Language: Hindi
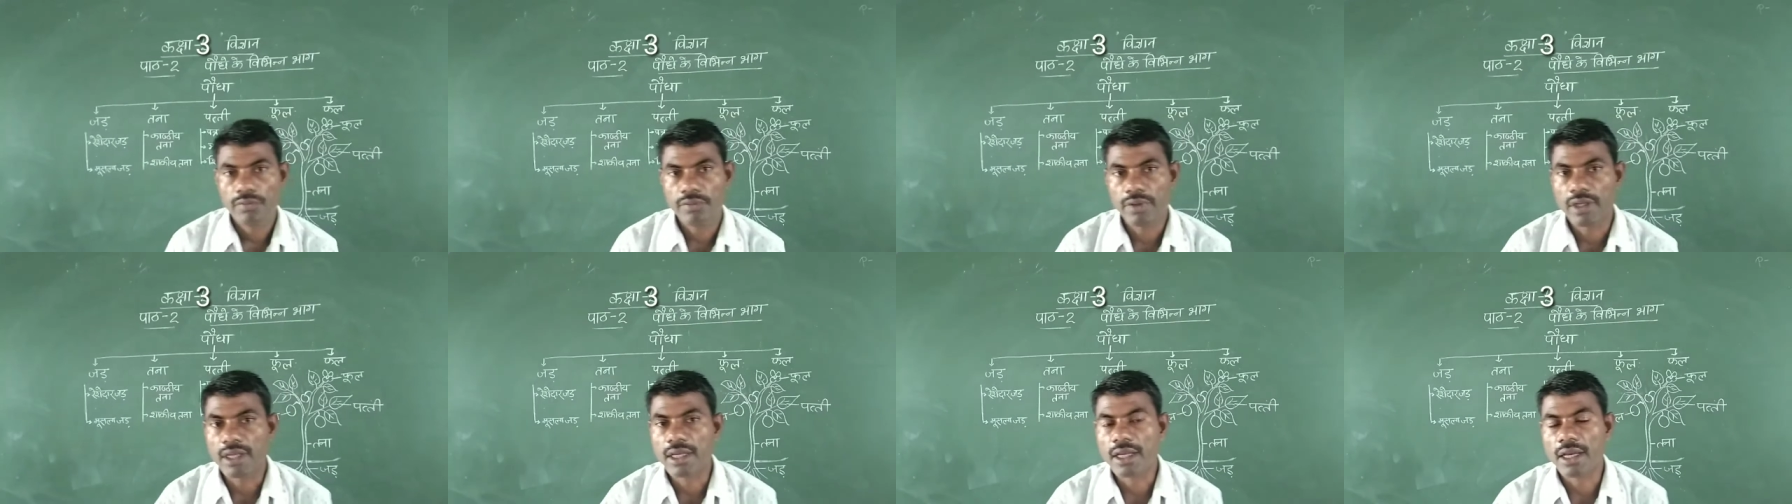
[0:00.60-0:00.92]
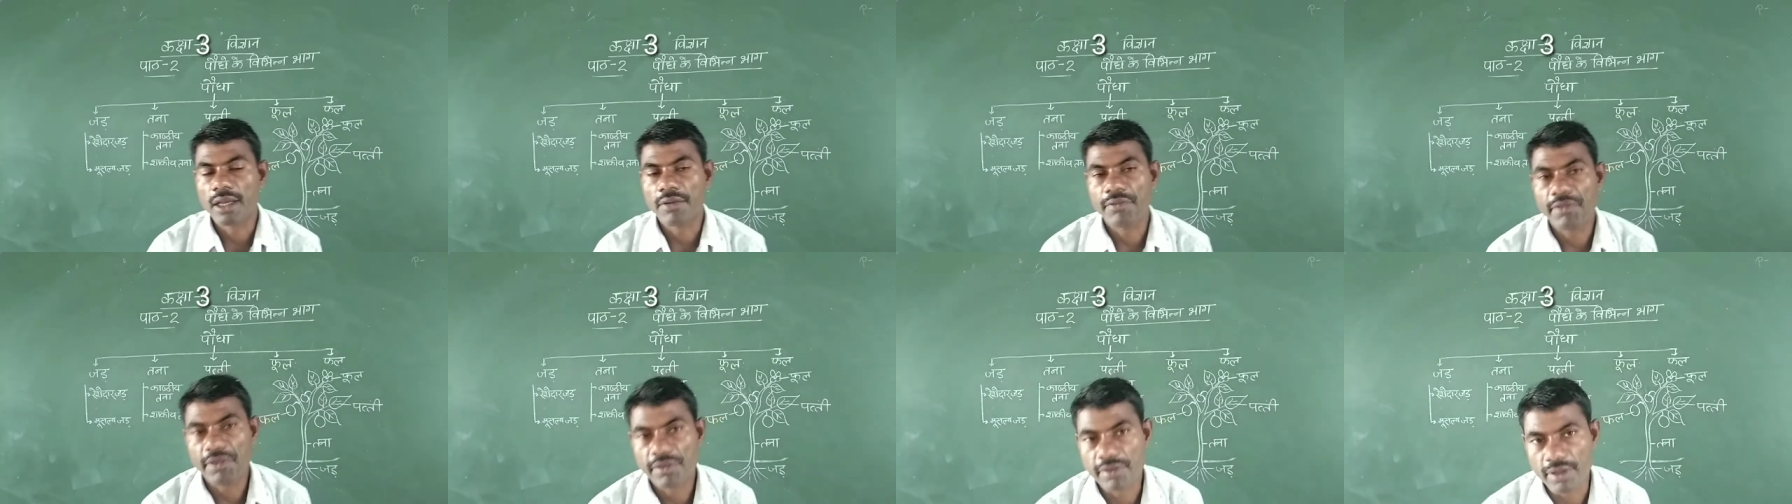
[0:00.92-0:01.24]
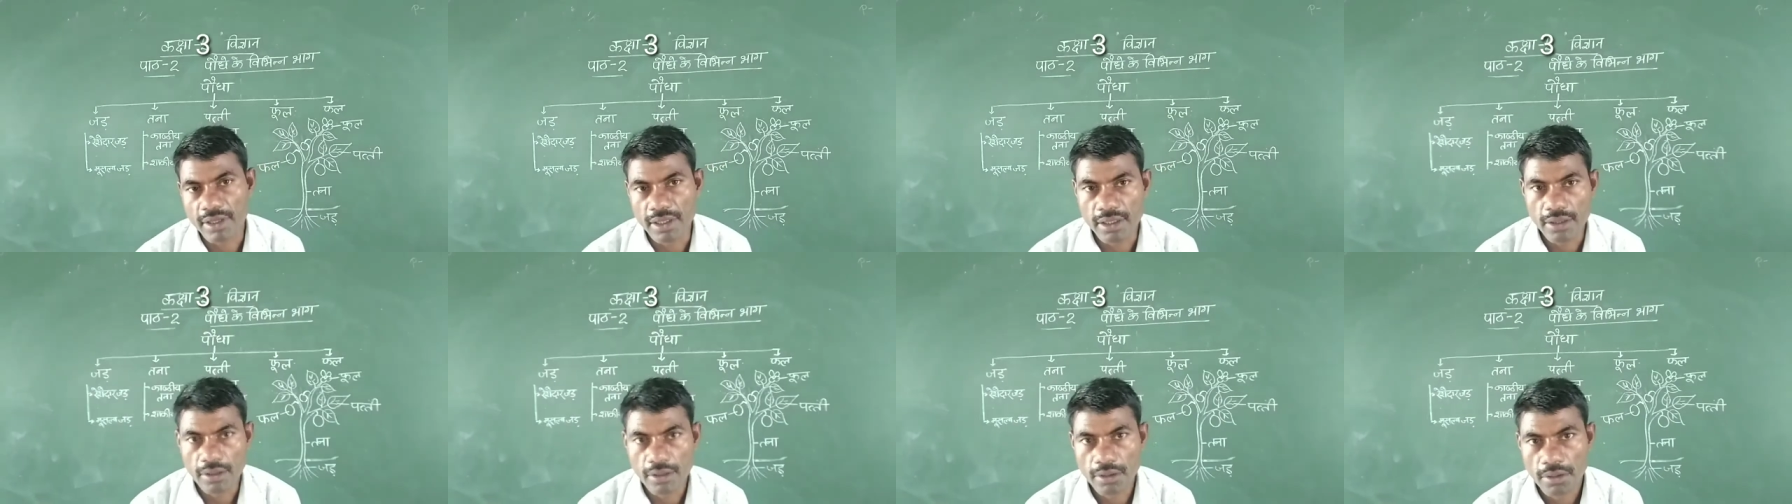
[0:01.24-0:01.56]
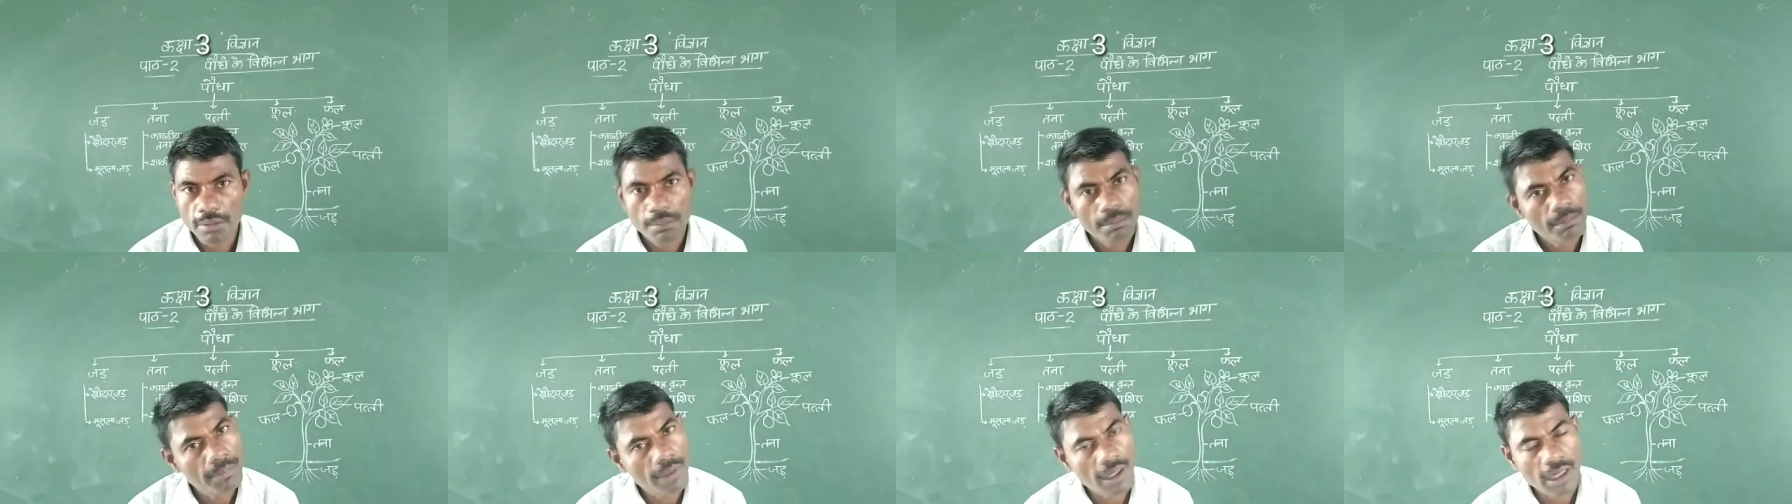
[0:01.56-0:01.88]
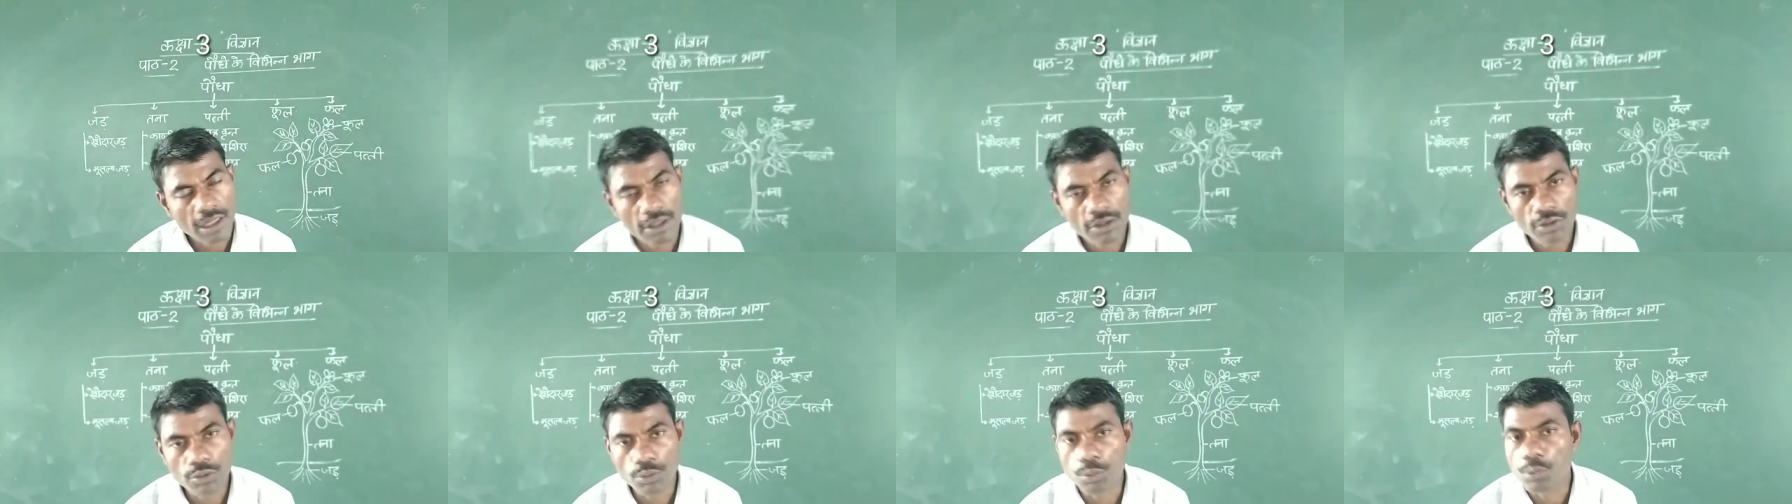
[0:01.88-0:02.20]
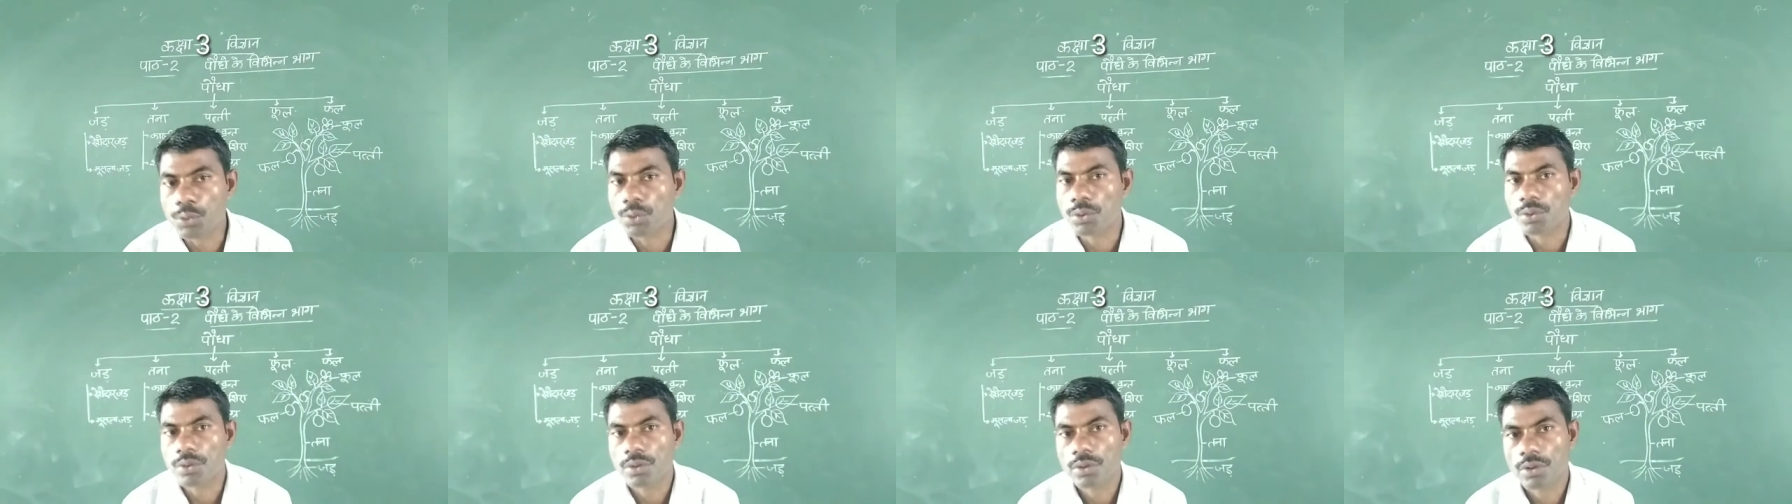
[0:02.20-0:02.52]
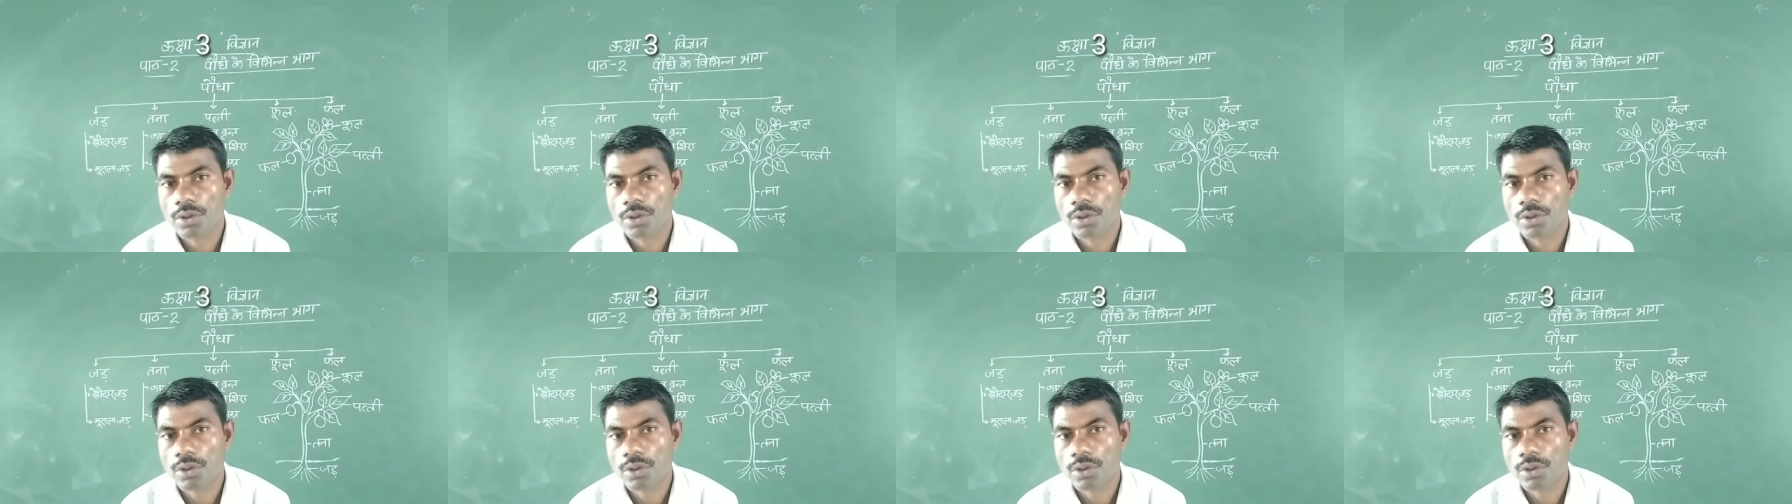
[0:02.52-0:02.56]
विज्ञान विषय पाठ दो